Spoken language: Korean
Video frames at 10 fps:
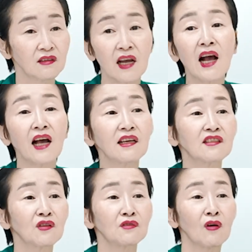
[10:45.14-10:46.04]
생각이
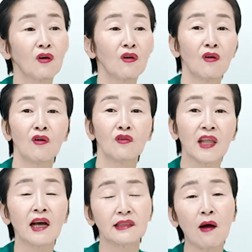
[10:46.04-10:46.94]
있어서
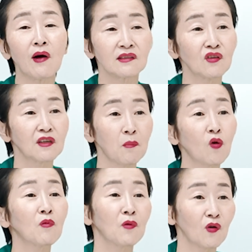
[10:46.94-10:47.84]
내가 나와서 이렇게
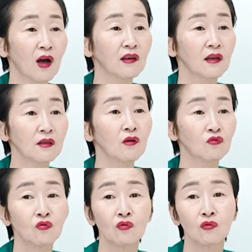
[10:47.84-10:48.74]
버럭버럭하게
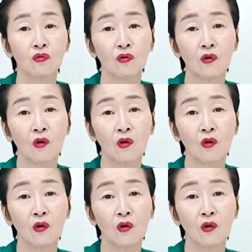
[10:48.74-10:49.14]
했냐고.